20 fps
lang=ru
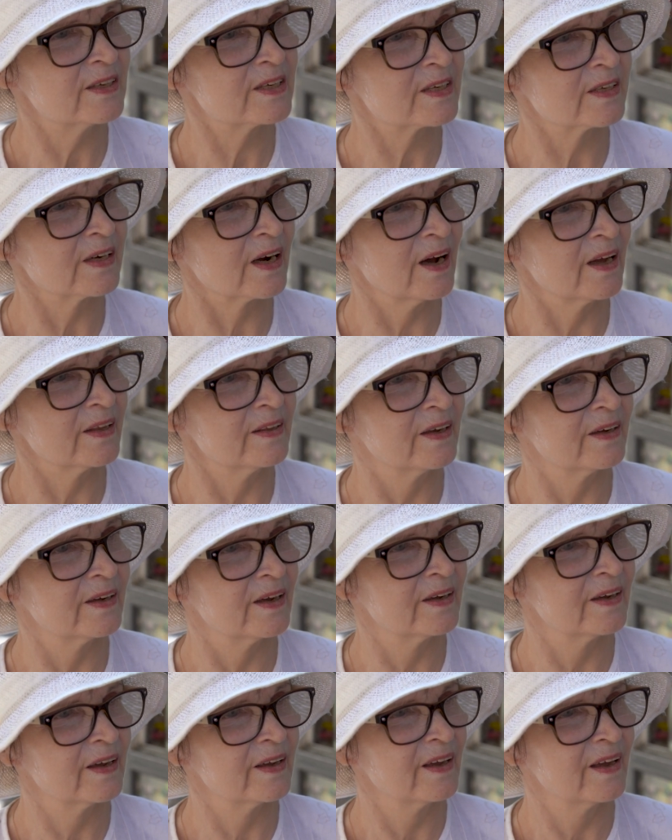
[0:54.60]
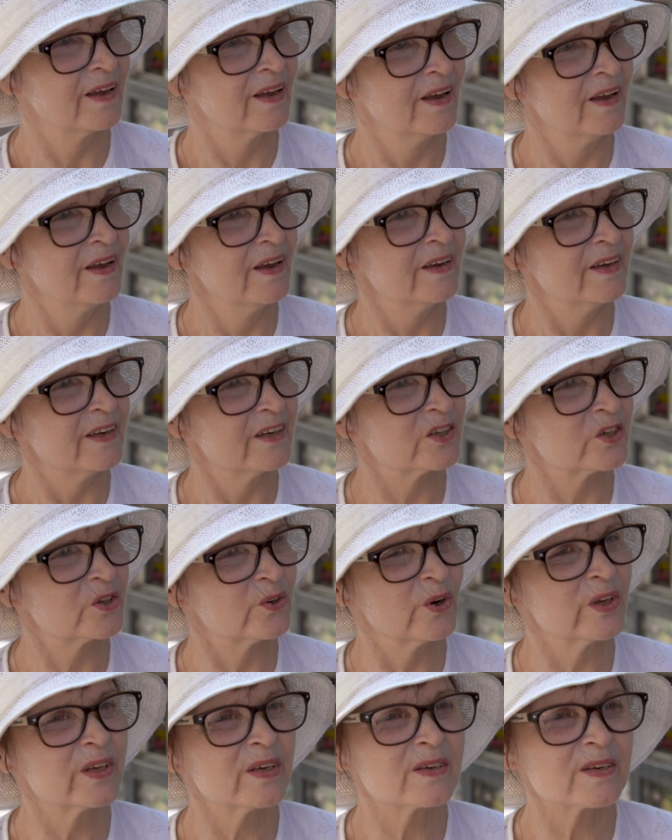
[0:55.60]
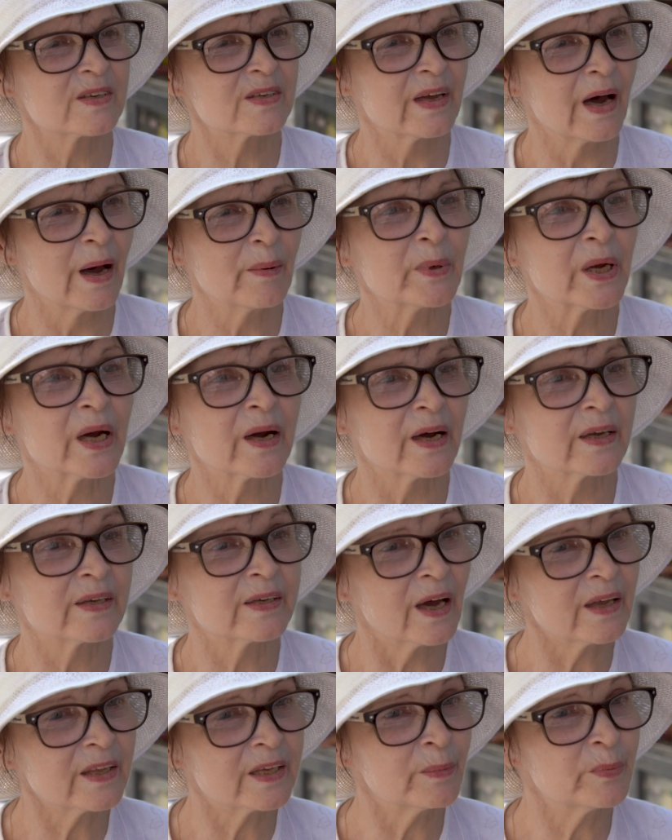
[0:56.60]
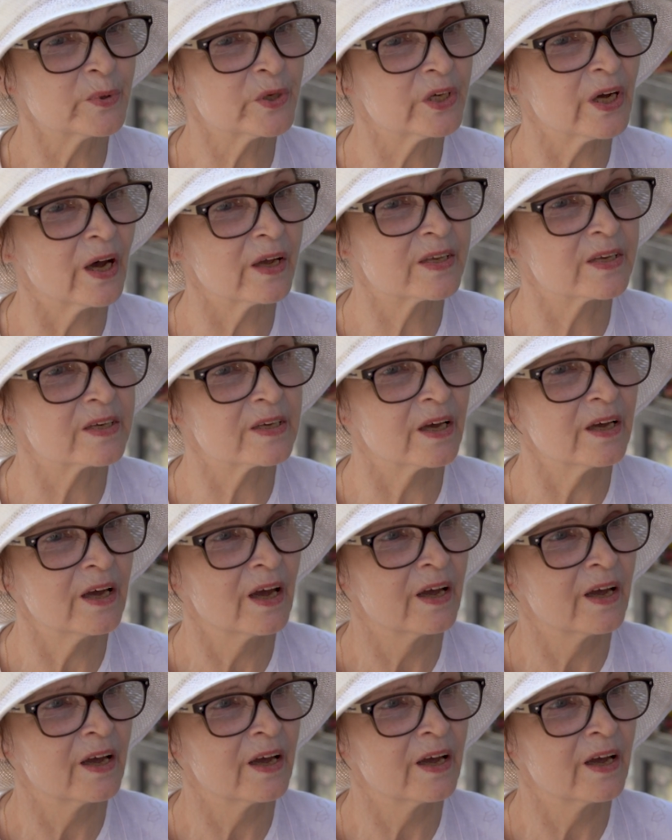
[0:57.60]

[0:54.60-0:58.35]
стран – что они с нами хотят общаться.